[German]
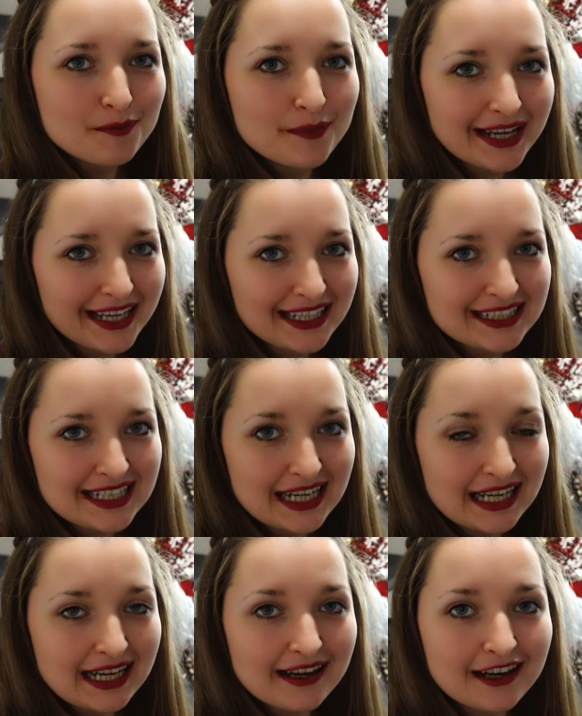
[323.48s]
Bei der
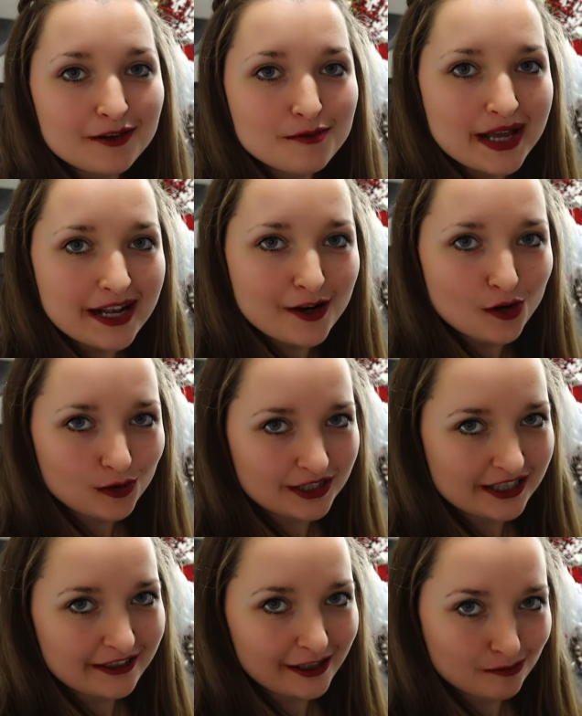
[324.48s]
Karamell-
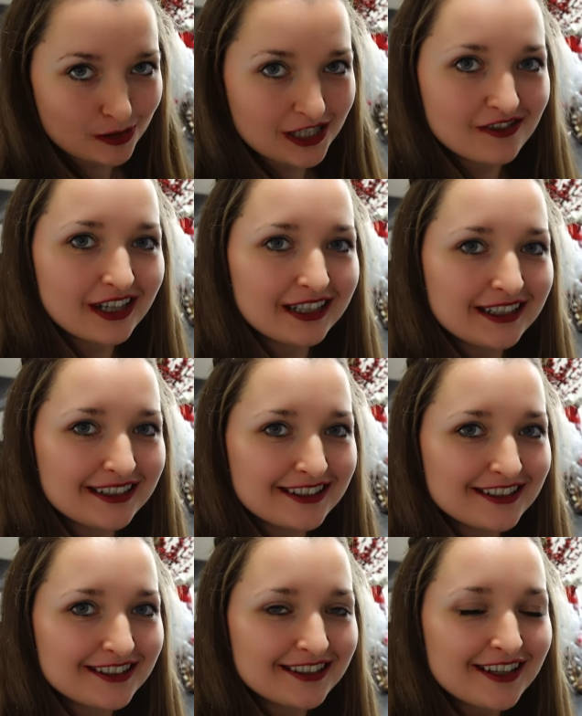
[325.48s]
und
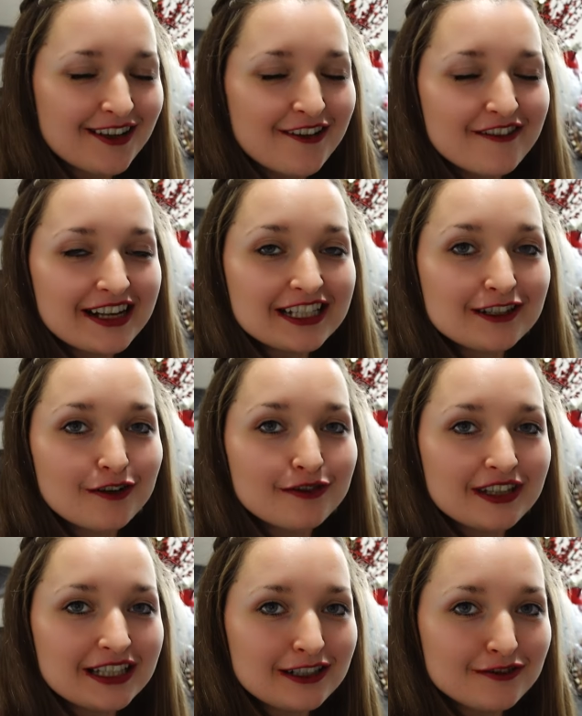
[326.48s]
Zartbitter-Variante werde ich auf
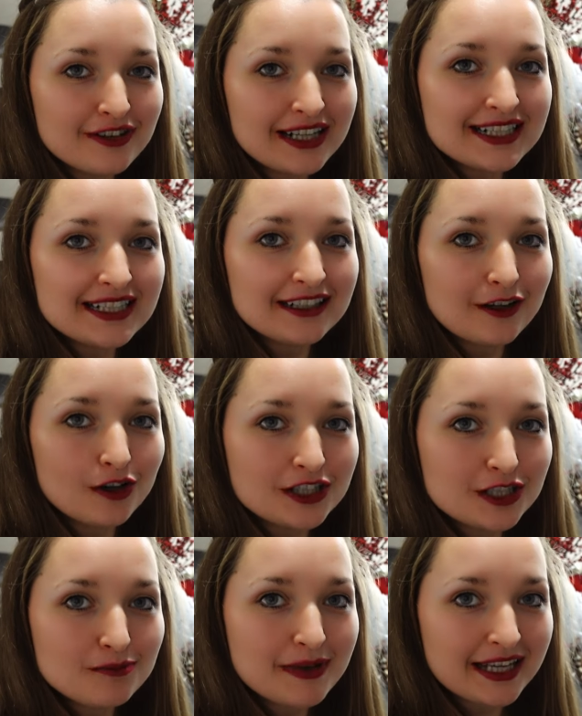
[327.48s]
jeden Fall auch
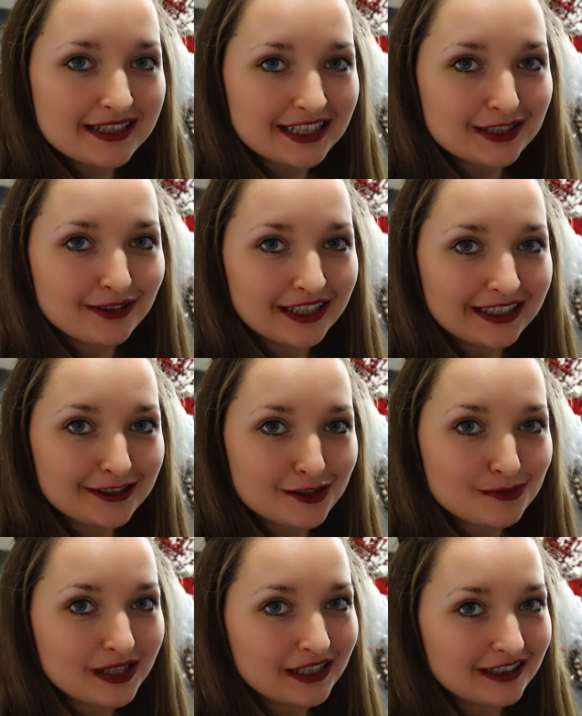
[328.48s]
die Meersalz-Variante
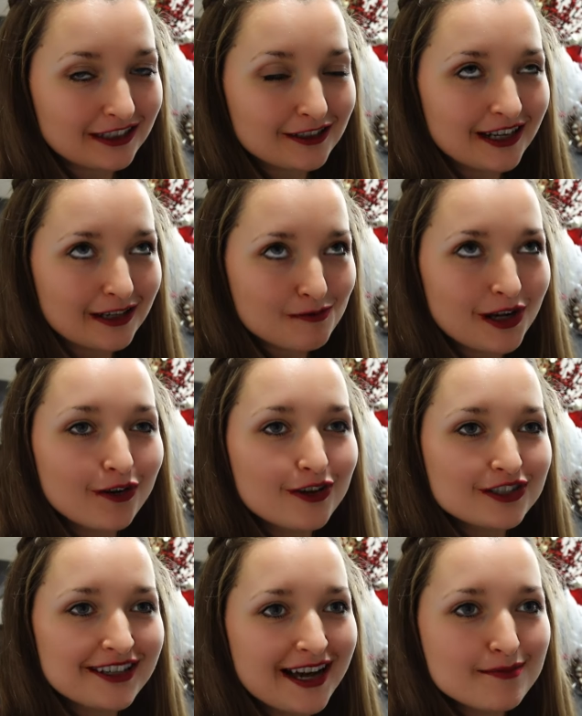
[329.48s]
machen. Dann hat man
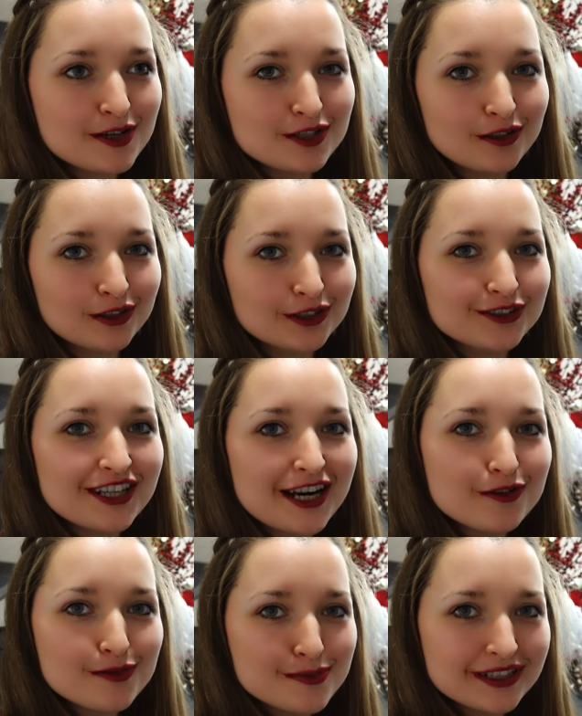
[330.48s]
quasi einmal Salted
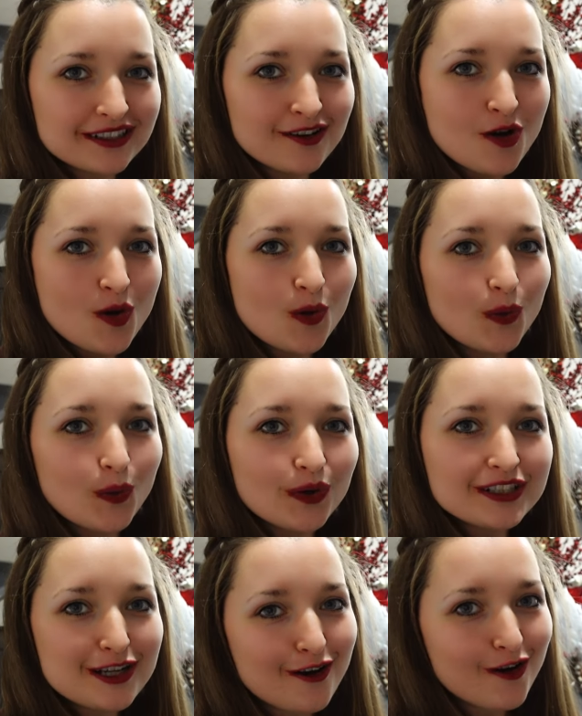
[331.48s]
Caramel
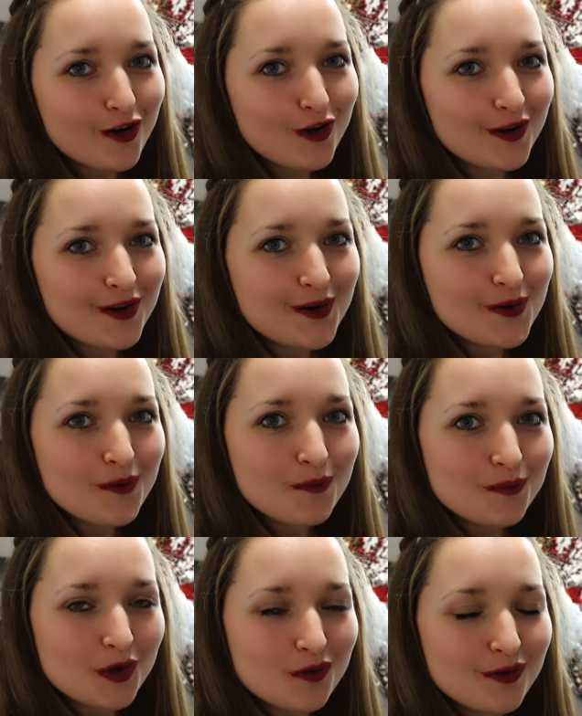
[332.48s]
und auch
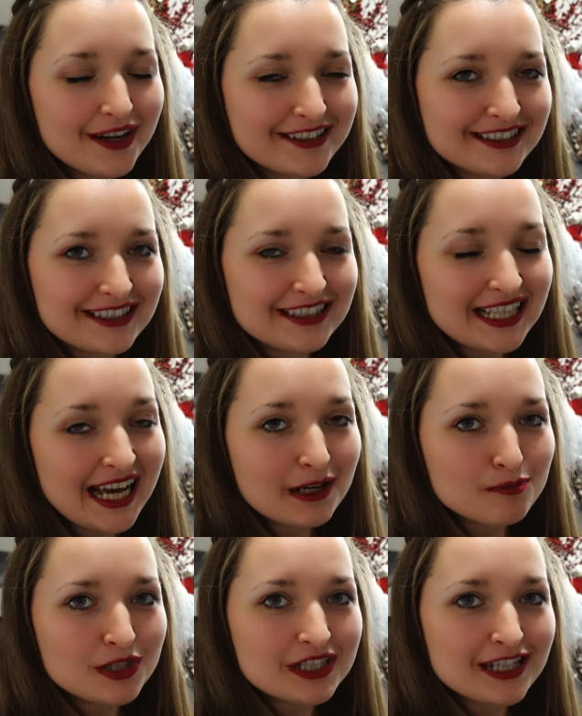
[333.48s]
ähm, quasi
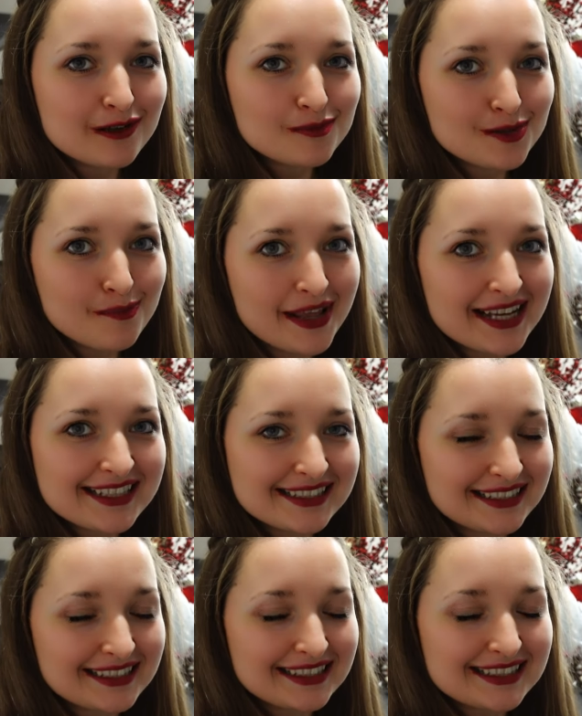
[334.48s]
Zartbitter mit
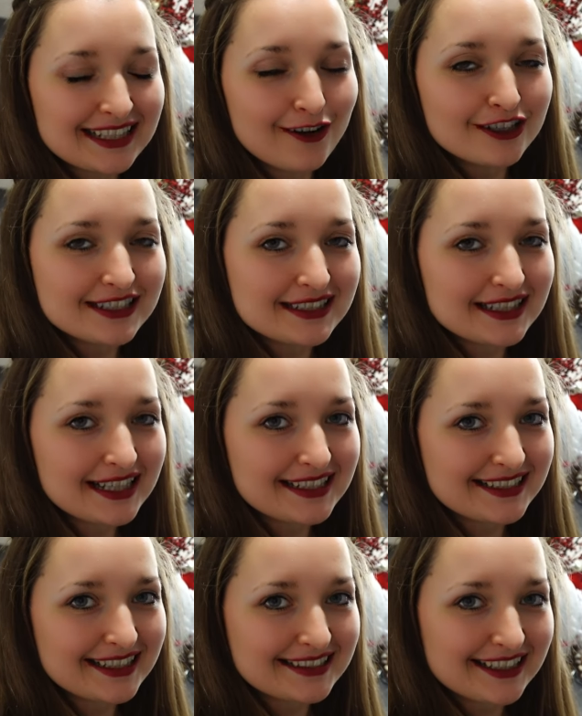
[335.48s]
Meersalz. Auch sehr,
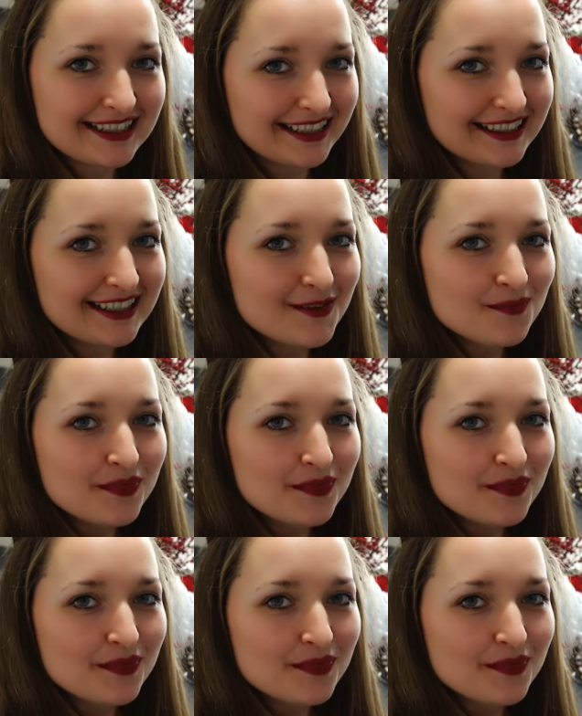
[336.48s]
sehr, sehr lecker.